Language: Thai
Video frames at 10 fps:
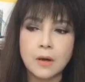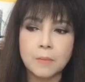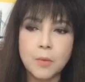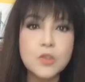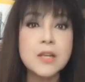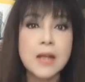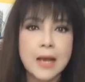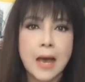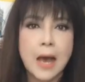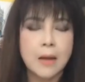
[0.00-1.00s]
โภชนา
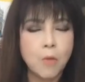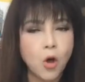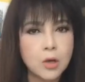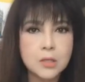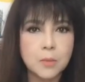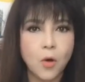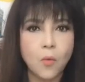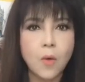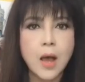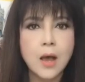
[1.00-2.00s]
การหมอก็จะบอก
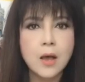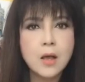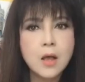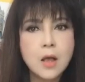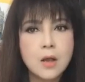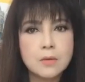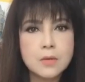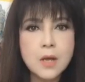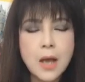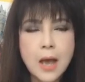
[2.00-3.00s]
ว่า
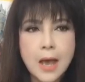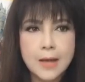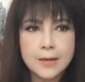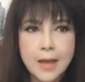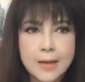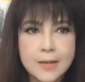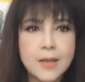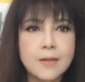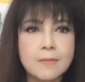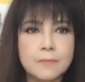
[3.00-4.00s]
เรื่องอาหารการ
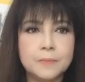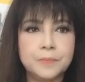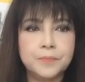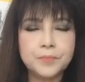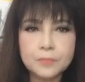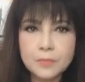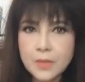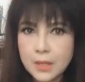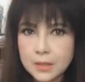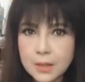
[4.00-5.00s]
กิน
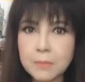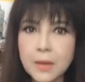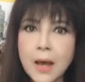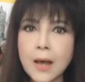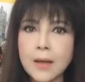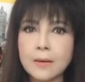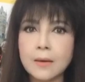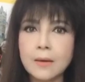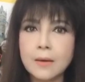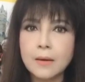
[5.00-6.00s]
สำคัญ
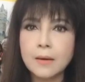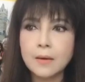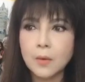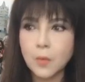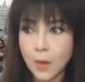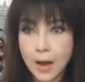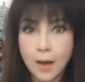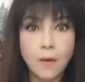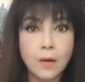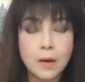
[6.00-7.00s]
กว่า
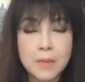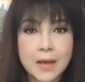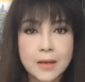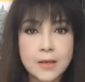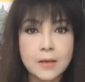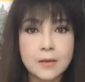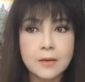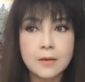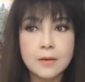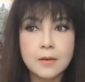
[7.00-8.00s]
ออกกำลังอีก
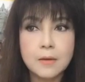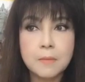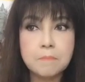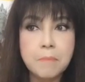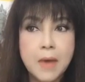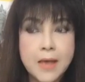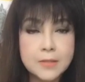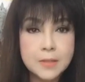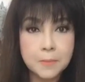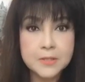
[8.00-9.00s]

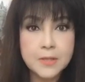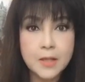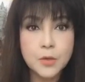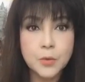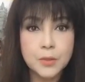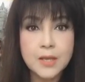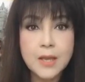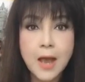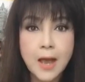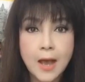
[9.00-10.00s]
80%อยู่ที่
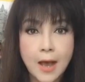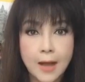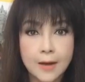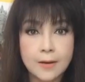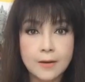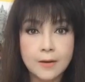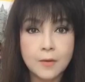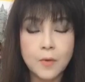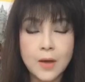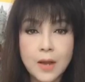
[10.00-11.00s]
อาหาร
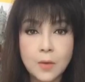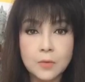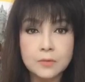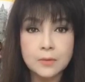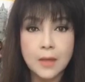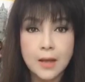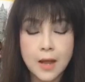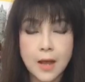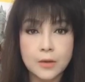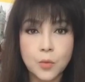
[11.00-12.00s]
ว่าเราทาน
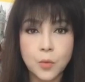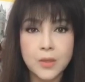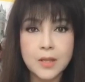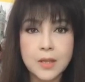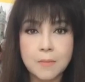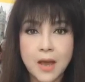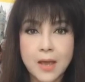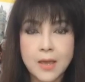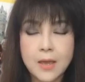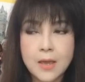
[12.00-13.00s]
อาหารถูกวิธีไหม
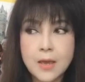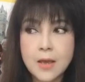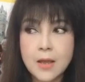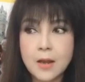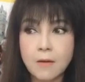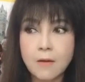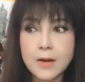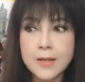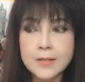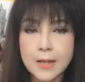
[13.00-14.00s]
แล้วก็
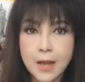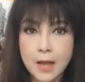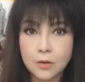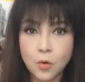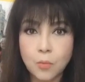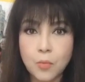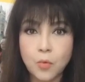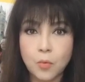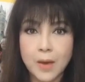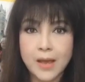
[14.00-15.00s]
ได้สารอาหารครบห
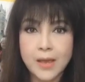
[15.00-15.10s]
มู่ไหม